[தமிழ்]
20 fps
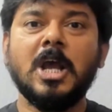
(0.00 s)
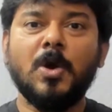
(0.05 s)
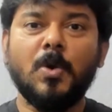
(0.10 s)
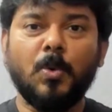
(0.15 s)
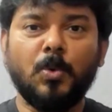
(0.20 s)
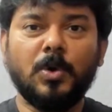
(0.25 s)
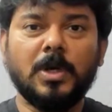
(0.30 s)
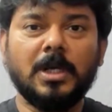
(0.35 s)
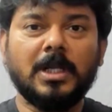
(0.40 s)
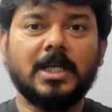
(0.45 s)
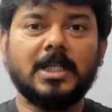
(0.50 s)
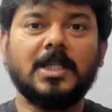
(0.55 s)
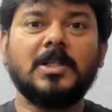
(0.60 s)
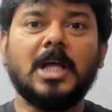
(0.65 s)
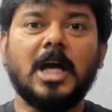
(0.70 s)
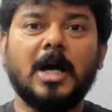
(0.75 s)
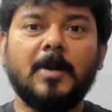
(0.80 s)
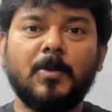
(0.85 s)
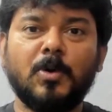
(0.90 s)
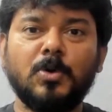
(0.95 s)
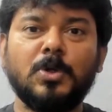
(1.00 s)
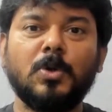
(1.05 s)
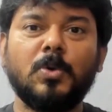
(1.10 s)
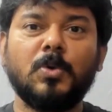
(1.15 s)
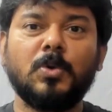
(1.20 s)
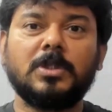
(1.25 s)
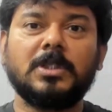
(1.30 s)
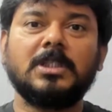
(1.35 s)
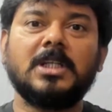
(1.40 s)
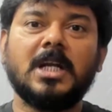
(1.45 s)
உங்களுக்கு ஏதாவது அமௌண்ட்
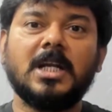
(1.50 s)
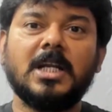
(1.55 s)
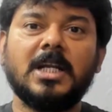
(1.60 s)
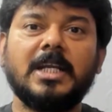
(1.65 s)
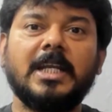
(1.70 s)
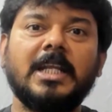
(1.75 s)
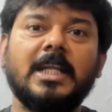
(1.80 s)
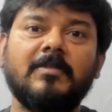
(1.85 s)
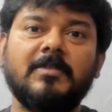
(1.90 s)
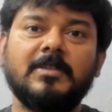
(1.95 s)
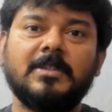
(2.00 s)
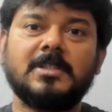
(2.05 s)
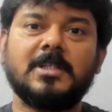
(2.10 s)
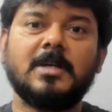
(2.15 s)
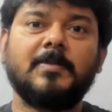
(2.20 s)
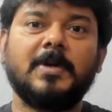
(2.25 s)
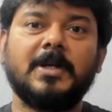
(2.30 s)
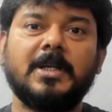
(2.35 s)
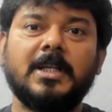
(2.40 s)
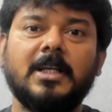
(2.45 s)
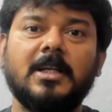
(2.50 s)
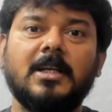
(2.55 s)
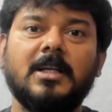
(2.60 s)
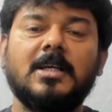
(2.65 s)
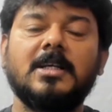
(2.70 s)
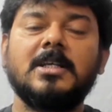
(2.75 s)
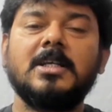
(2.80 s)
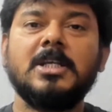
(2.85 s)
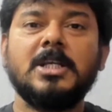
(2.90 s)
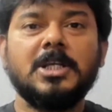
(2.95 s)
கொடுத்ததுனால நீங்கள் வித்ட்ரா பண்ணிட்டீங்களா